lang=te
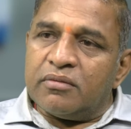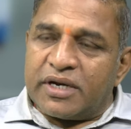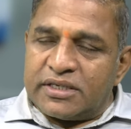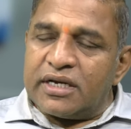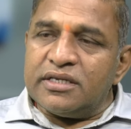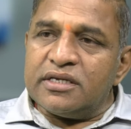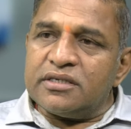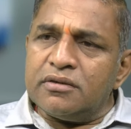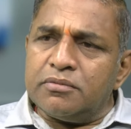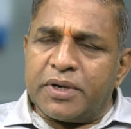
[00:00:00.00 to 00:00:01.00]
ప్రచారం
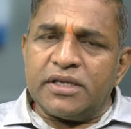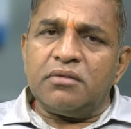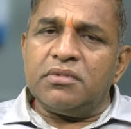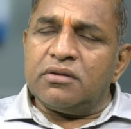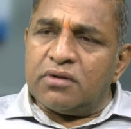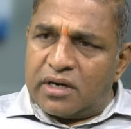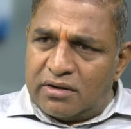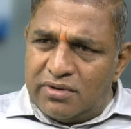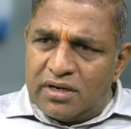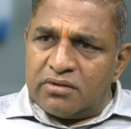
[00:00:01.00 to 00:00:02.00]
చేసి ప్రజల మీద ఒక
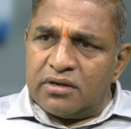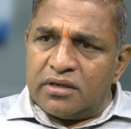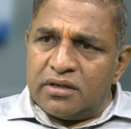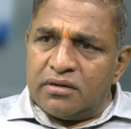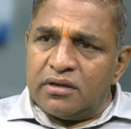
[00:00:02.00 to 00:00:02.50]
రకమైనటువంటి